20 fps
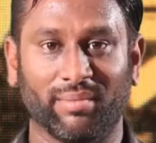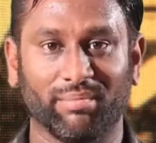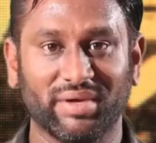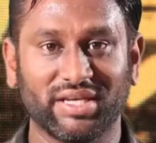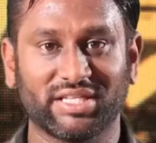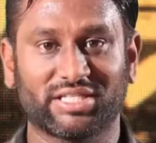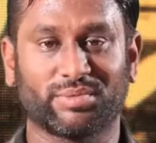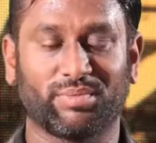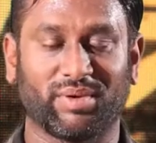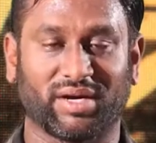
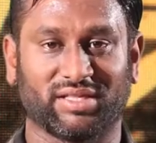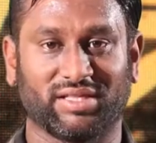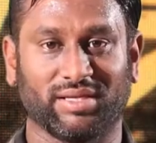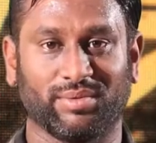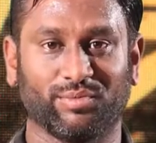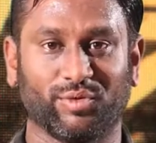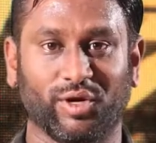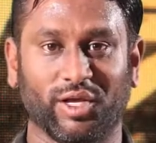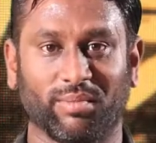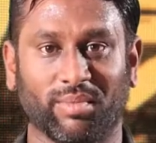பீஸ்ட்
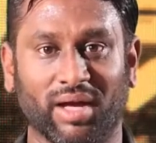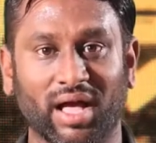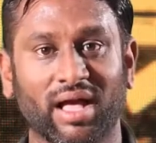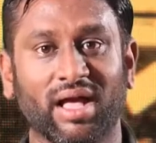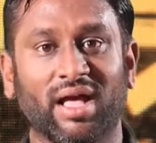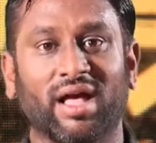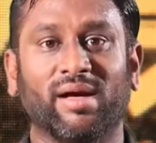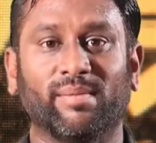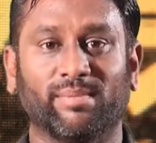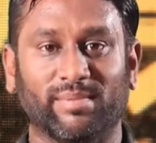படத்தின் மூலியமாக
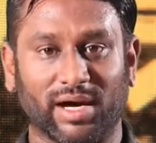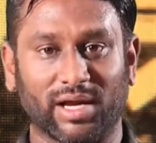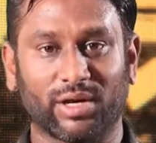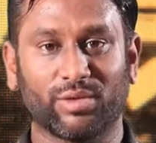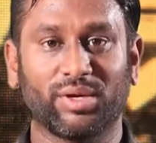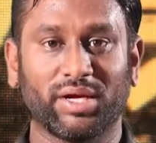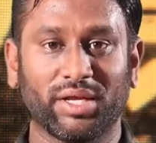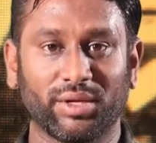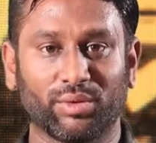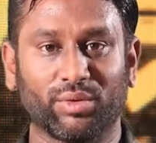
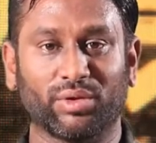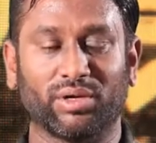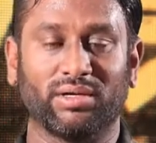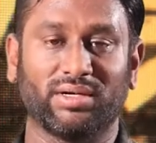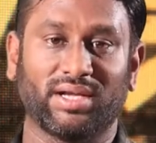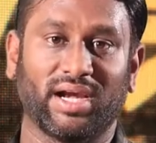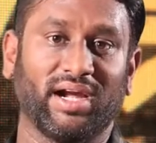மறுபடியும் ஒரு